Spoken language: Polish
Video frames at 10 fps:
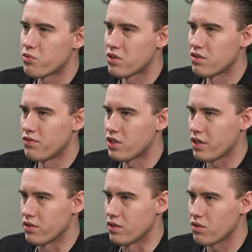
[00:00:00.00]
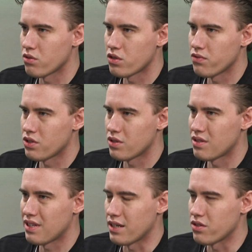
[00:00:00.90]
przyzwyczajone, co jest oczywiście
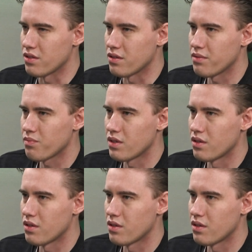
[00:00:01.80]
straszne.